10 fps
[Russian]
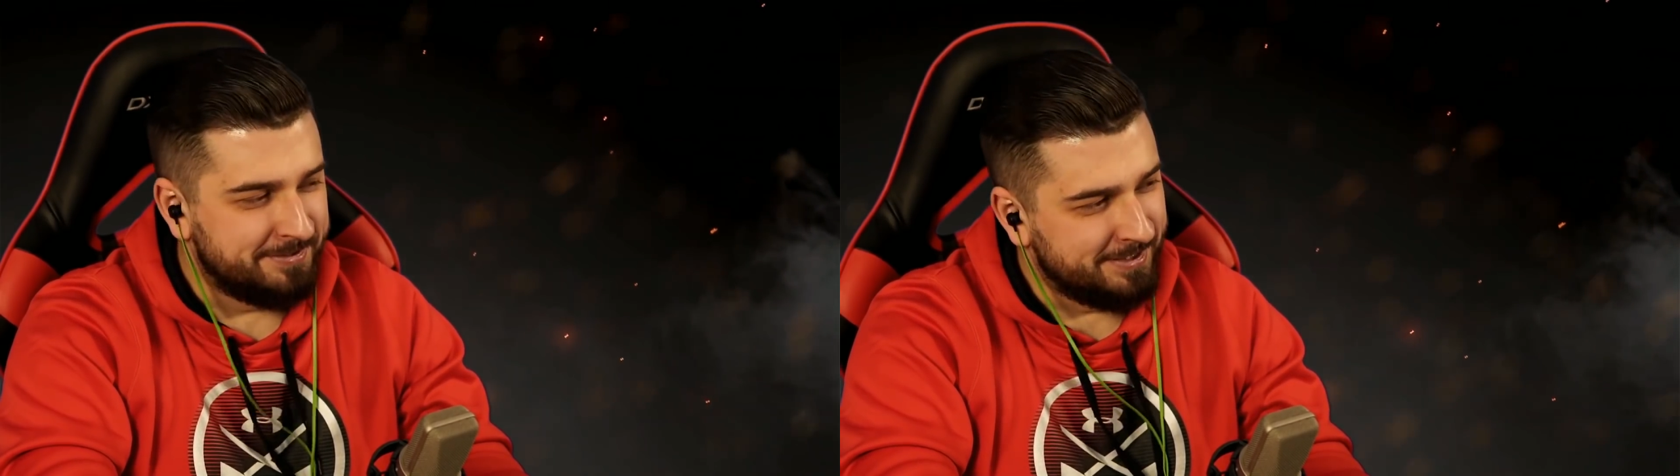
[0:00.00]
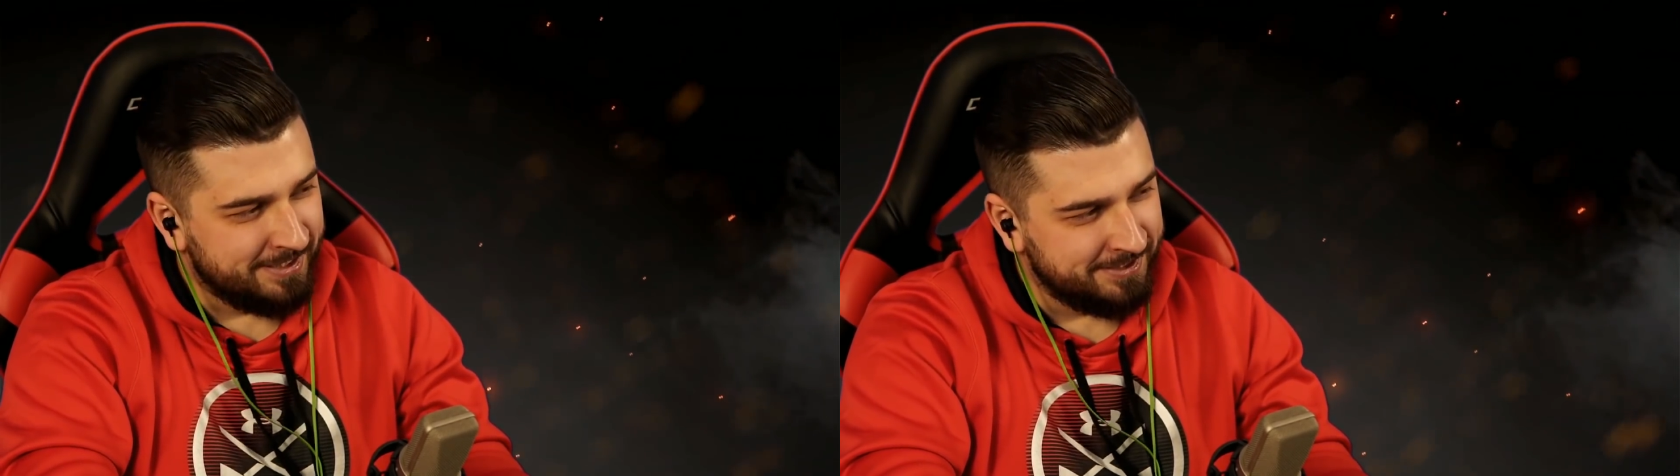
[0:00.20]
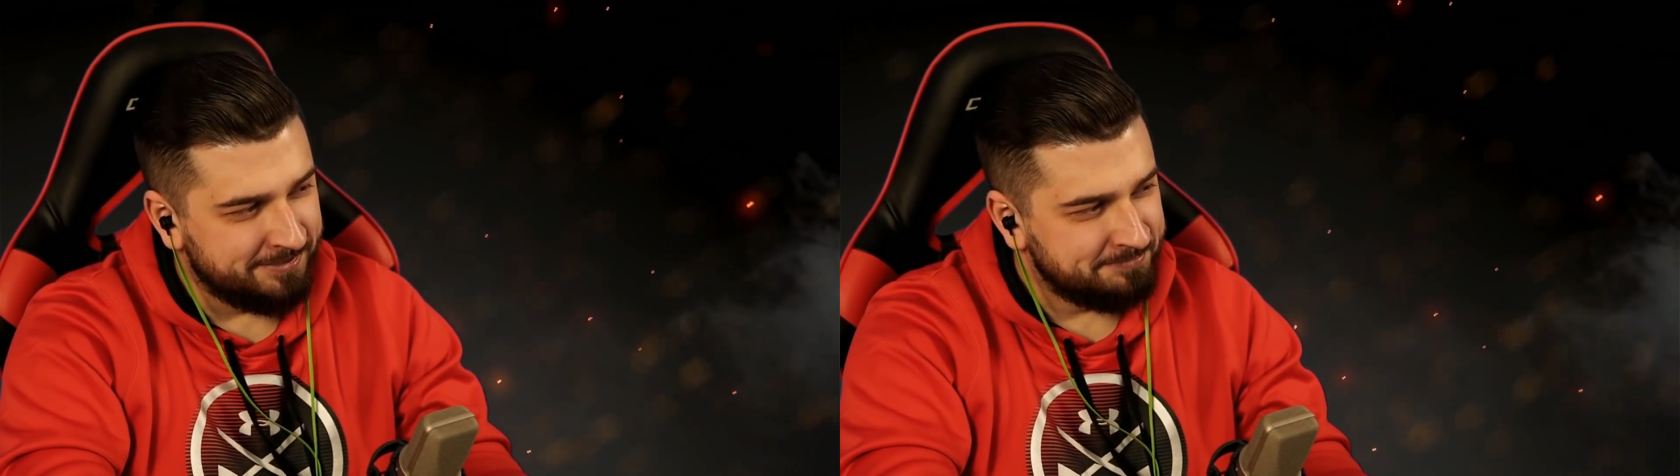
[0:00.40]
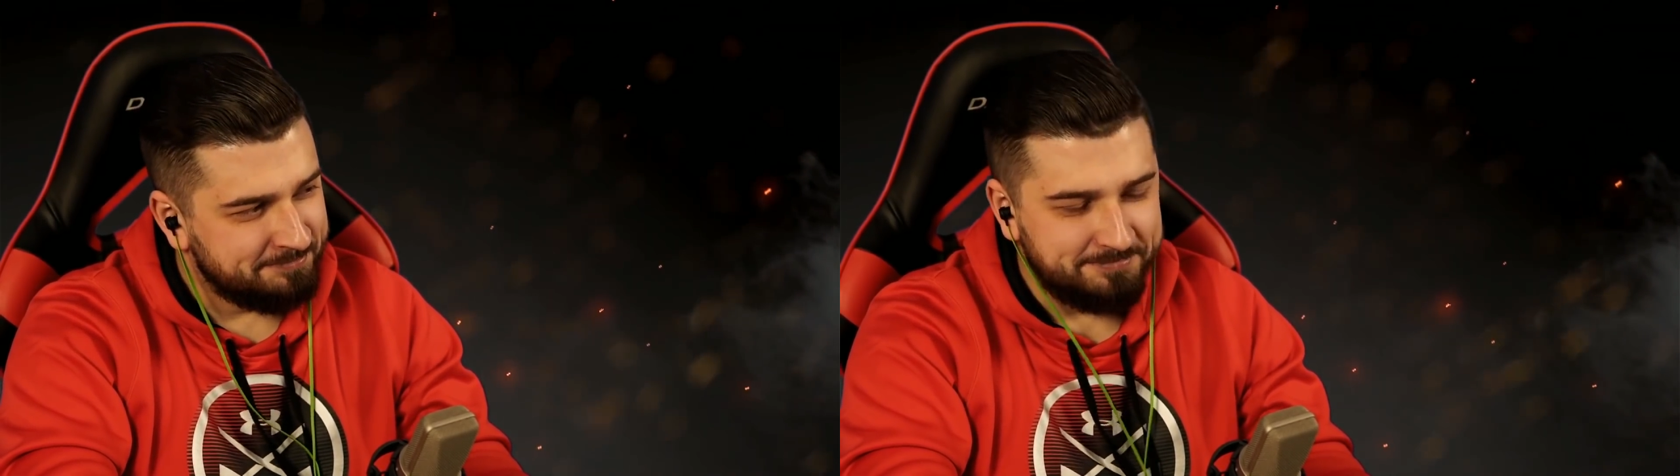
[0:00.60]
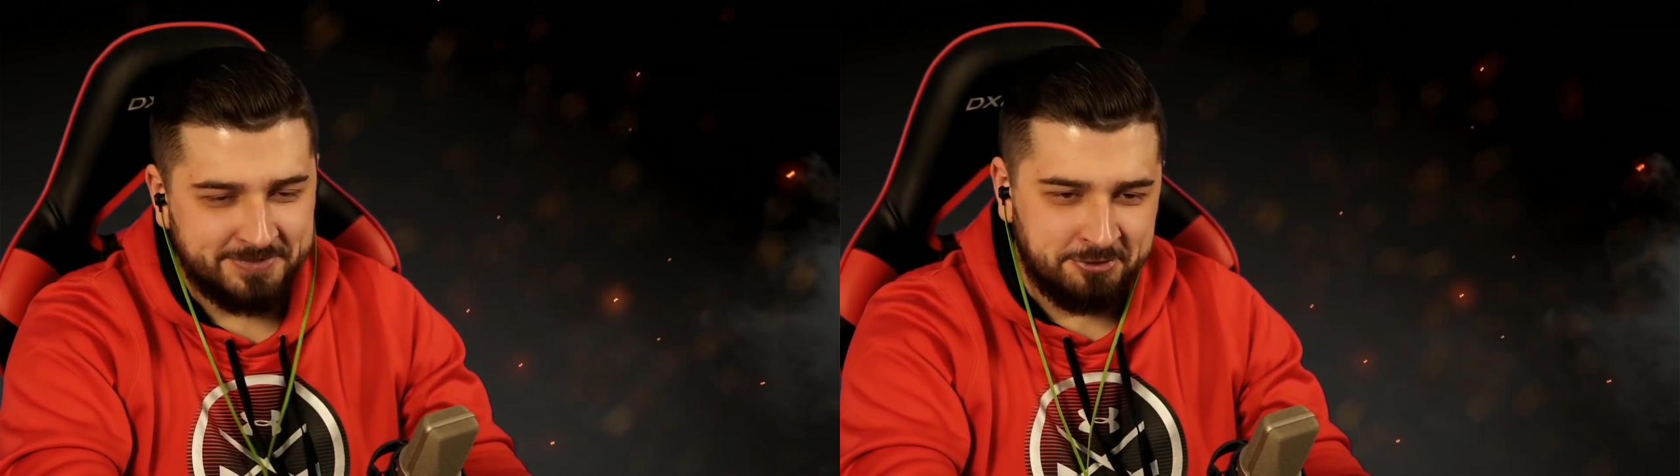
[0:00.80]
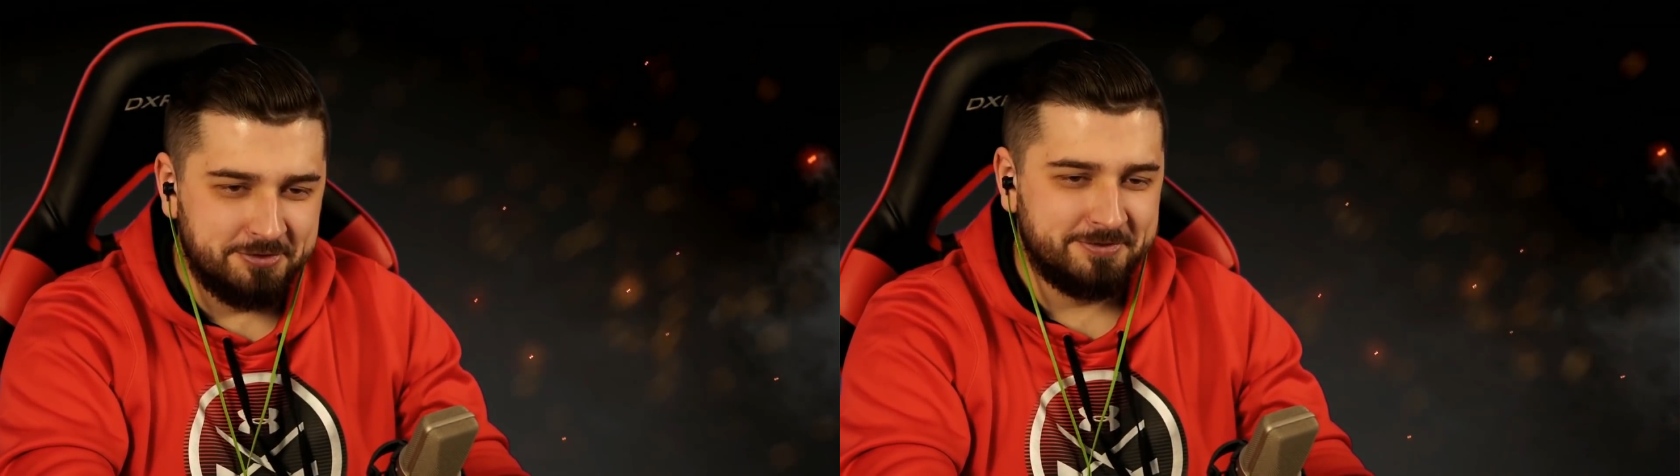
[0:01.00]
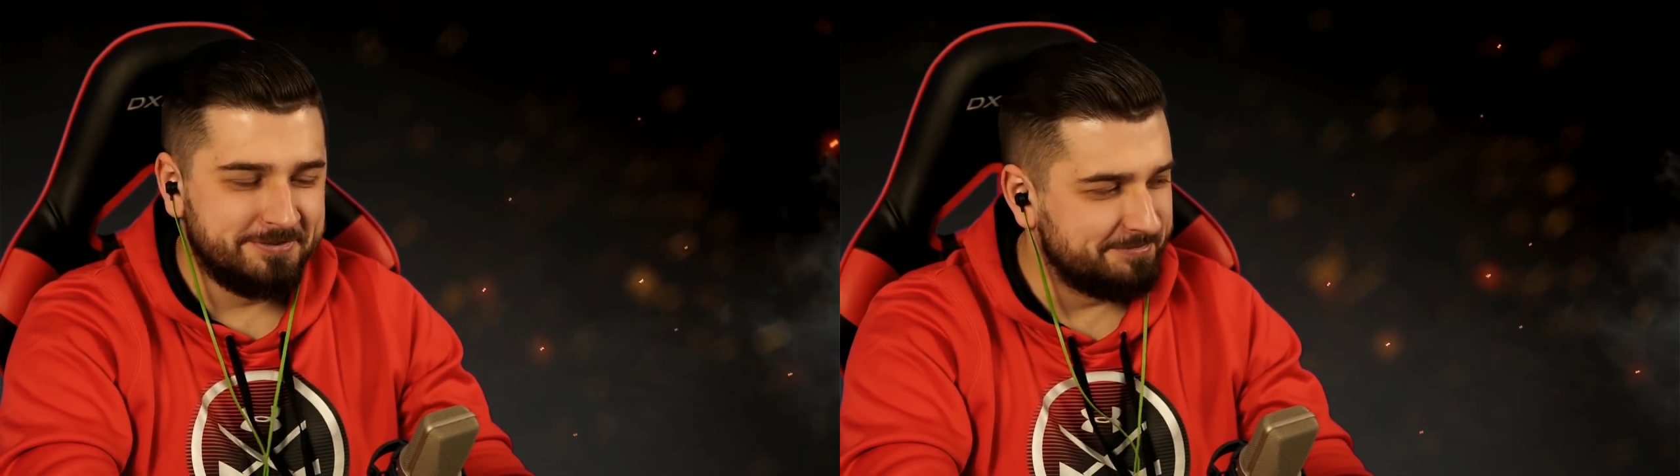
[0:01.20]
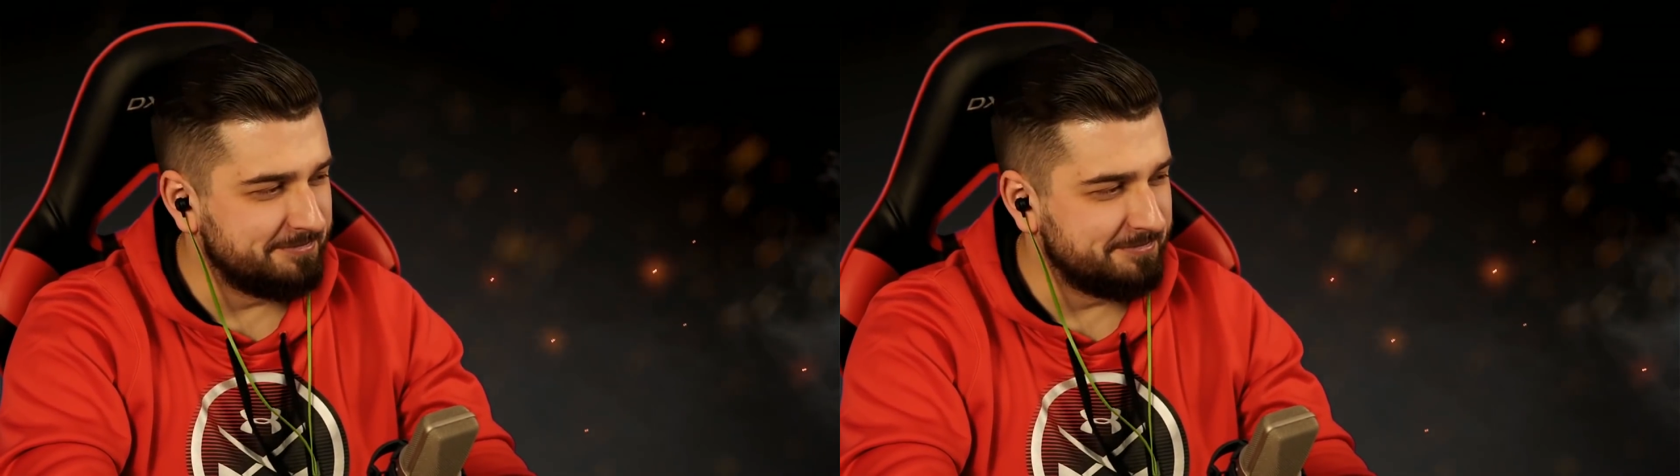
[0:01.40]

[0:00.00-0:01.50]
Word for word: Ладно. Ну,